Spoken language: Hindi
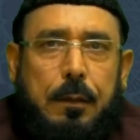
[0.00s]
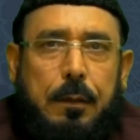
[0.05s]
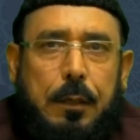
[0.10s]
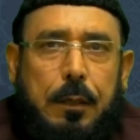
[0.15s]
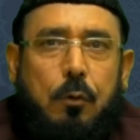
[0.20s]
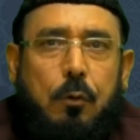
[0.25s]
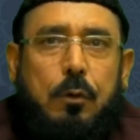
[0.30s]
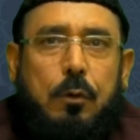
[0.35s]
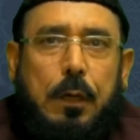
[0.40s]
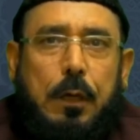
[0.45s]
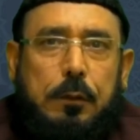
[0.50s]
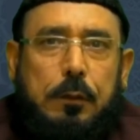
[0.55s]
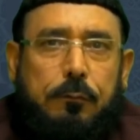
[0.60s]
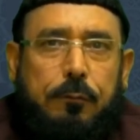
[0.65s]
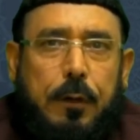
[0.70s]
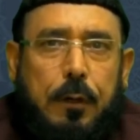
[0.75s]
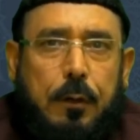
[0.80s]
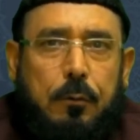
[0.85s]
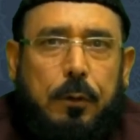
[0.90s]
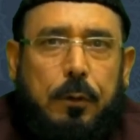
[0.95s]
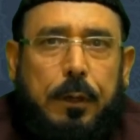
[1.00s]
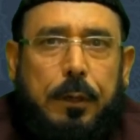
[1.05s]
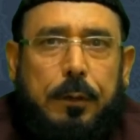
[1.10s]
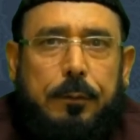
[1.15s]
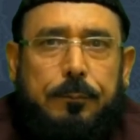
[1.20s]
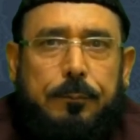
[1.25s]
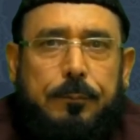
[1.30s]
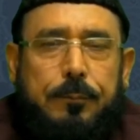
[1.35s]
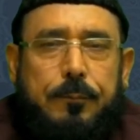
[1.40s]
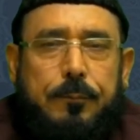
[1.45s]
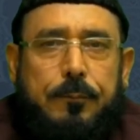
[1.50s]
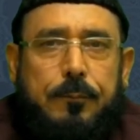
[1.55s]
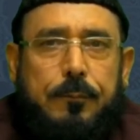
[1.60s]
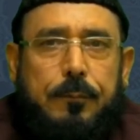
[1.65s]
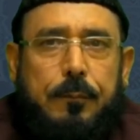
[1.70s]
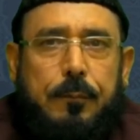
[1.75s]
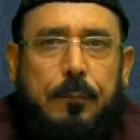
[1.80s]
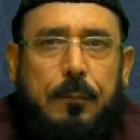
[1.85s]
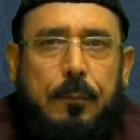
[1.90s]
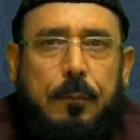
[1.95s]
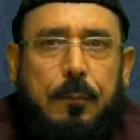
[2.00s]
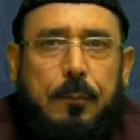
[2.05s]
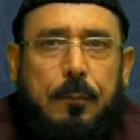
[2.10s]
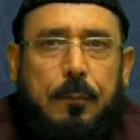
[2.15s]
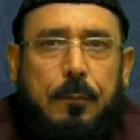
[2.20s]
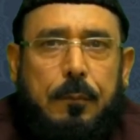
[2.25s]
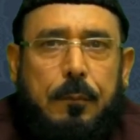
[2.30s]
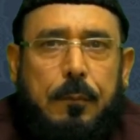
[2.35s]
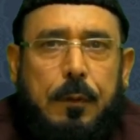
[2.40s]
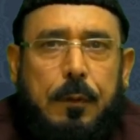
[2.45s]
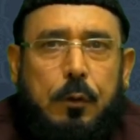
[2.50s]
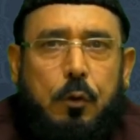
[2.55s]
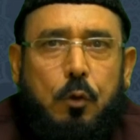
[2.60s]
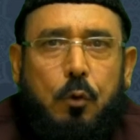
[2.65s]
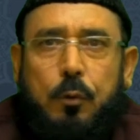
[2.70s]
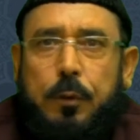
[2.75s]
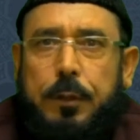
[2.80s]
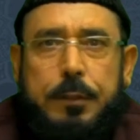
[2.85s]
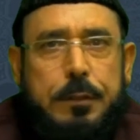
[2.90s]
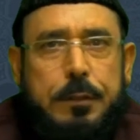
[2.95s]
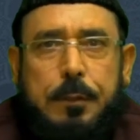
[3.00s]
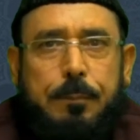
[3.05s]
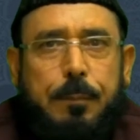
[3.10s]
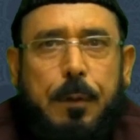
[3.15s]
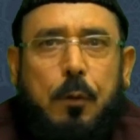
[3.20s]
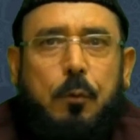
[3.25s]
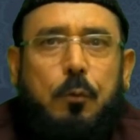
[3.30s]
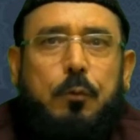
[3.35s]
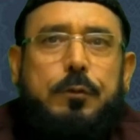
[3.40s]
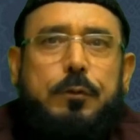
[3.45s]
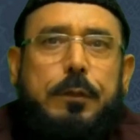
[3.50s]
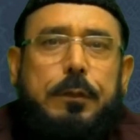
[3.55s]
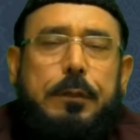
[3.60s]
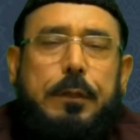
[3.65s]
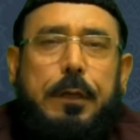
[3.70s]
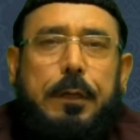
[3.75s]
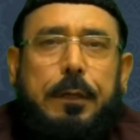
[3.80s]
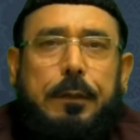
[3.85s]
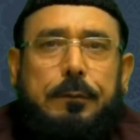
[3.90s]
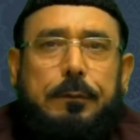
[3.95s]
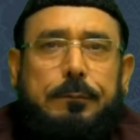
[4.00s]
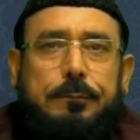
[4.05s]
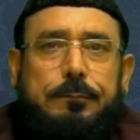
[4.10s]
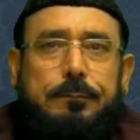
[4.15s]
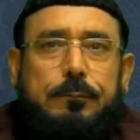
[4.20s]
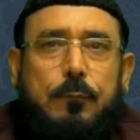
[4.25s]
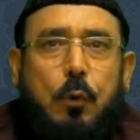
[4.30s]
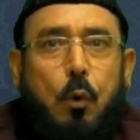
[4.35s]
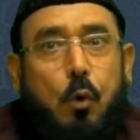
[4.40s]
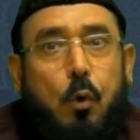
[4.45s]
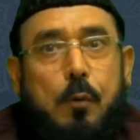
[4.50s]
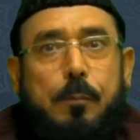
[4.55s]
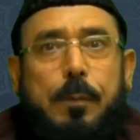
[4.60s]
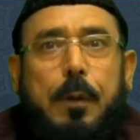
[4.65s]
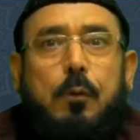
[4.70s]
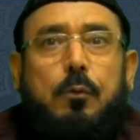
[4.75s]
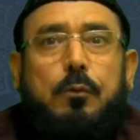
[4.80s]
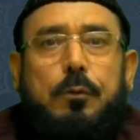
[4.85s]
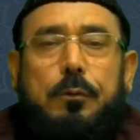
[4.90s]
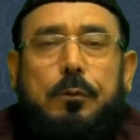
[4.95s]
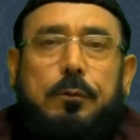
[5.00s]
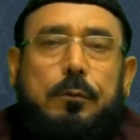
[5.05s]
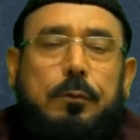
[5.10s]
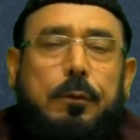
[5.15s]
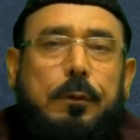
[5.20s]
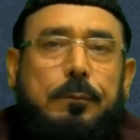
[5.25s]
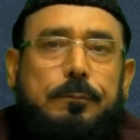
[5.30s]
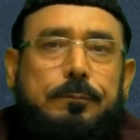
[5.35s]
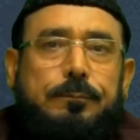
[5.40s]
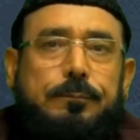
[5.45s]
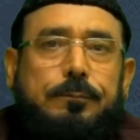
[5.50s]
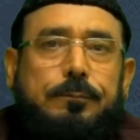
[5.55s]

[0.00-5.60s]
ये उनका तफक्को है जो किसी पर हजत नहीं है उन पर हजत होगा